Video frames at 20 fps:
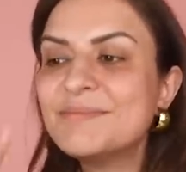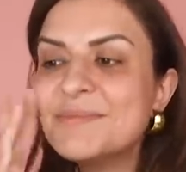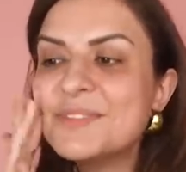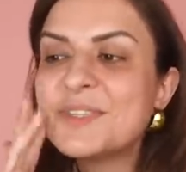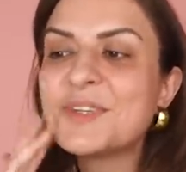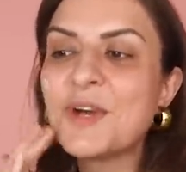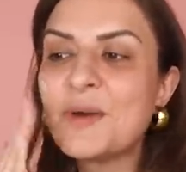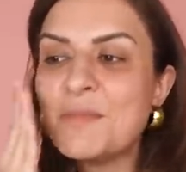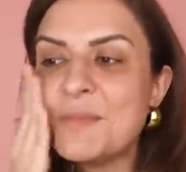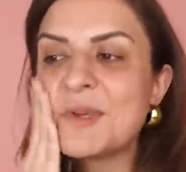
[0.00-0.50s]

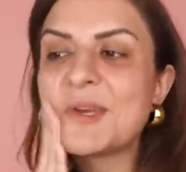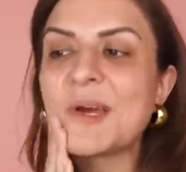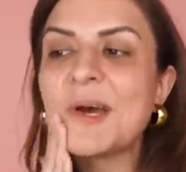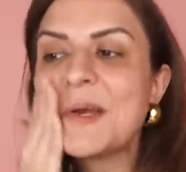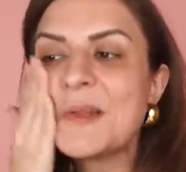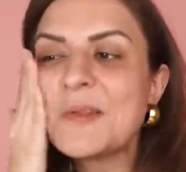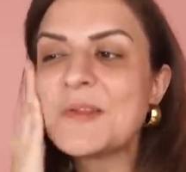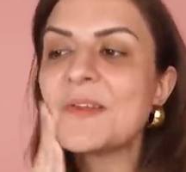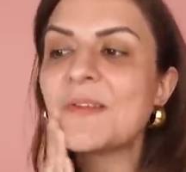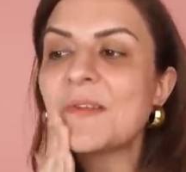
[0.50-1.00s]
ich könnte mich
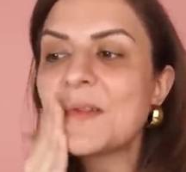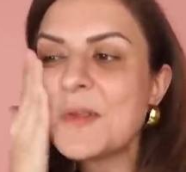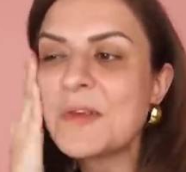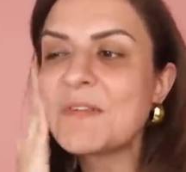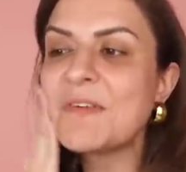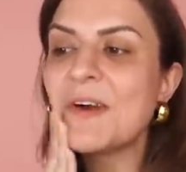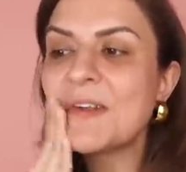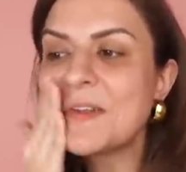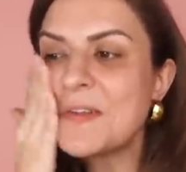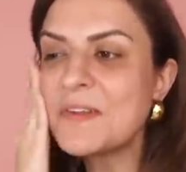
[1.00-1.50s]
reinsetzen.
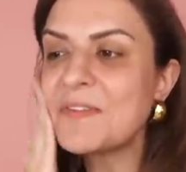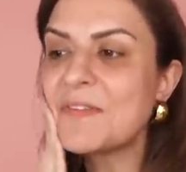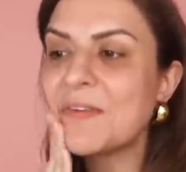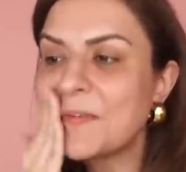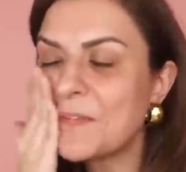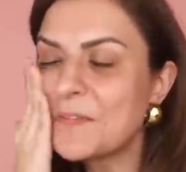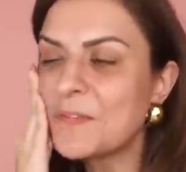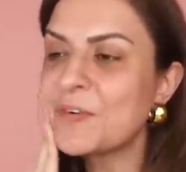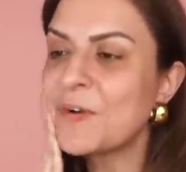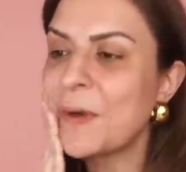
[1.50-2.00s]
Ich weiß nicht,
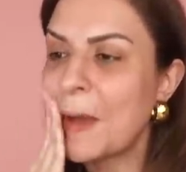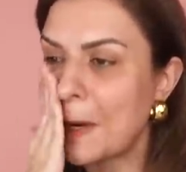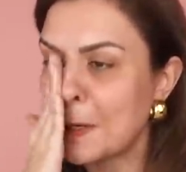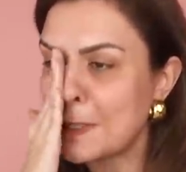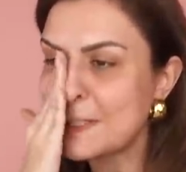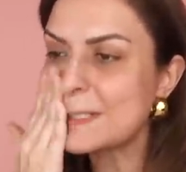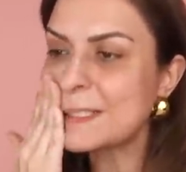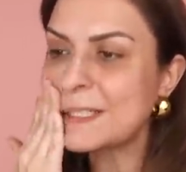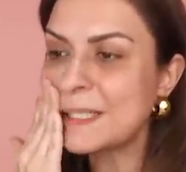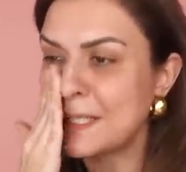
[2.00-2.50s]
wonach
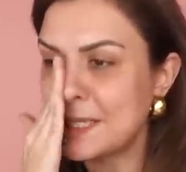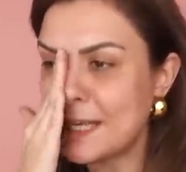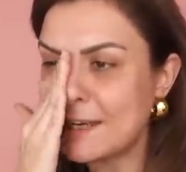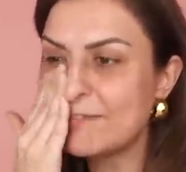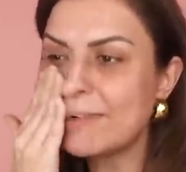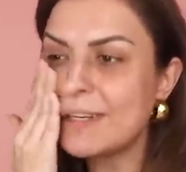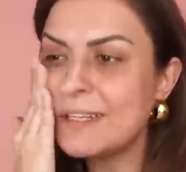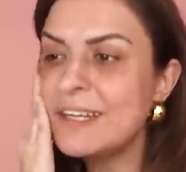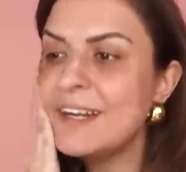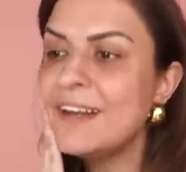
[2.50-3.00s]
das riecht,
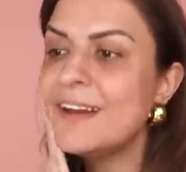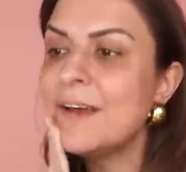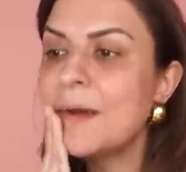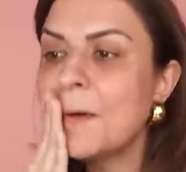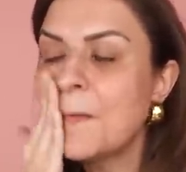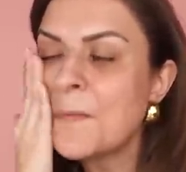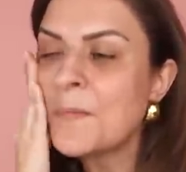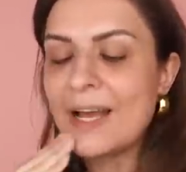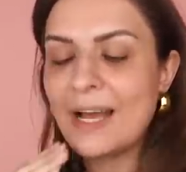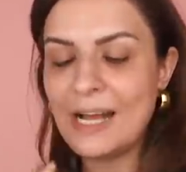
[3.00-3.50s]
nach
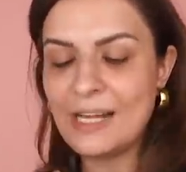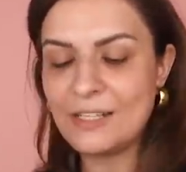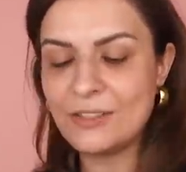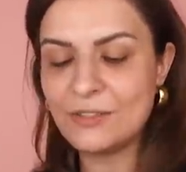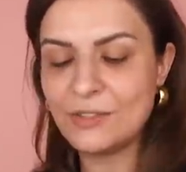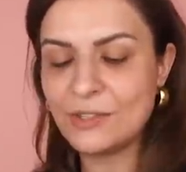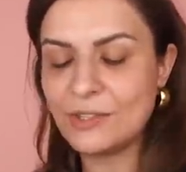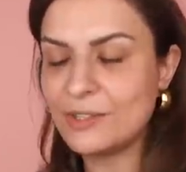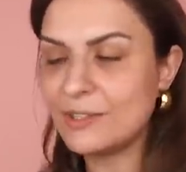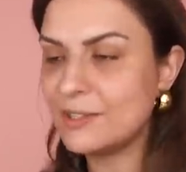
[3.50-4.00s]
Vanille.
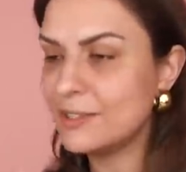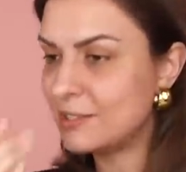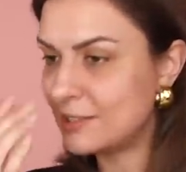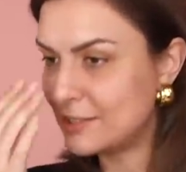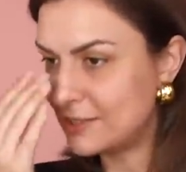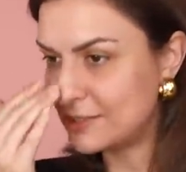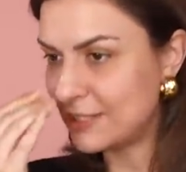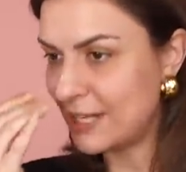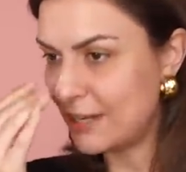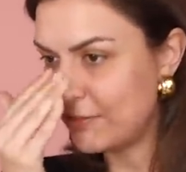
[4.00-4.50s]
Also
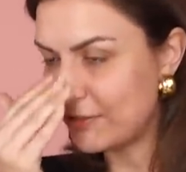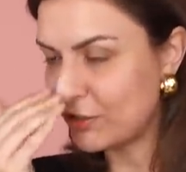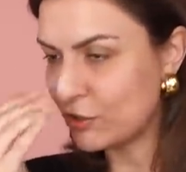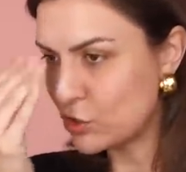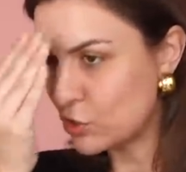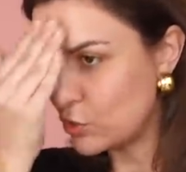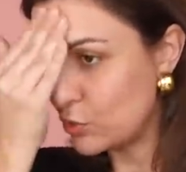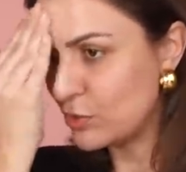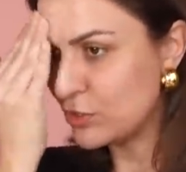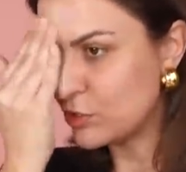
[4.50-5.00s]
es ist einfach ein
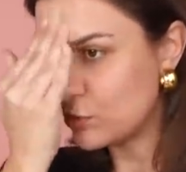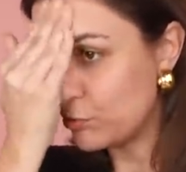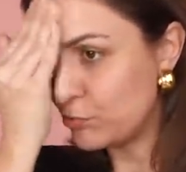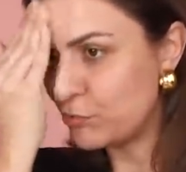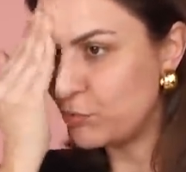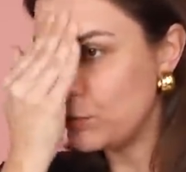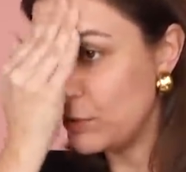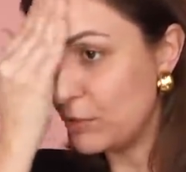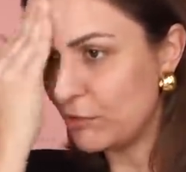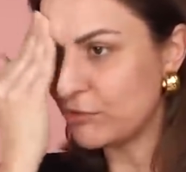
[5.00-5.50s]
schönes
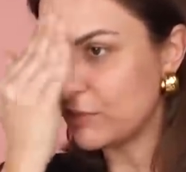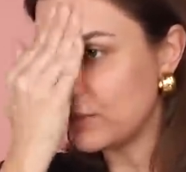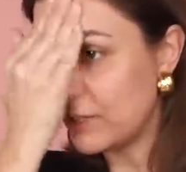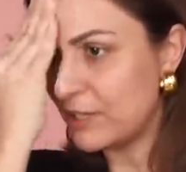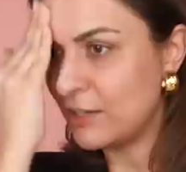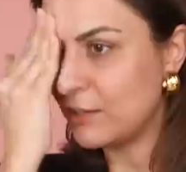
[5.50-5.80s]
Gefühl auf der